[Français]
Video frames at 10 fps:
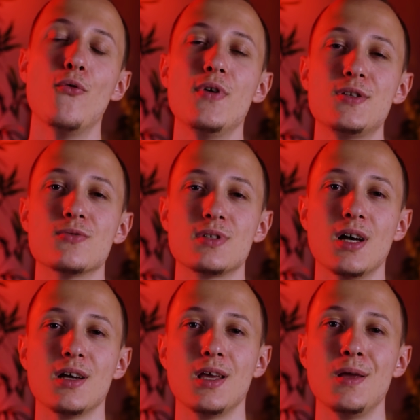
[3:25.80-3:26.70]
fait son
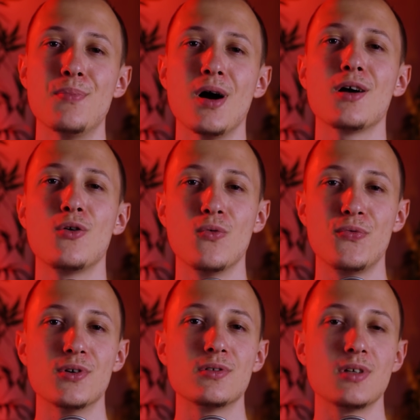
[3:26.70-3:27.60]
sac et part
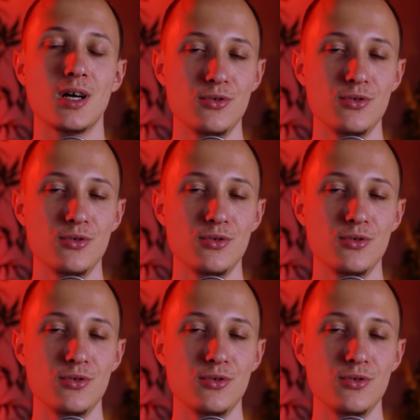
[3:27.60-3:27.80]
confiante à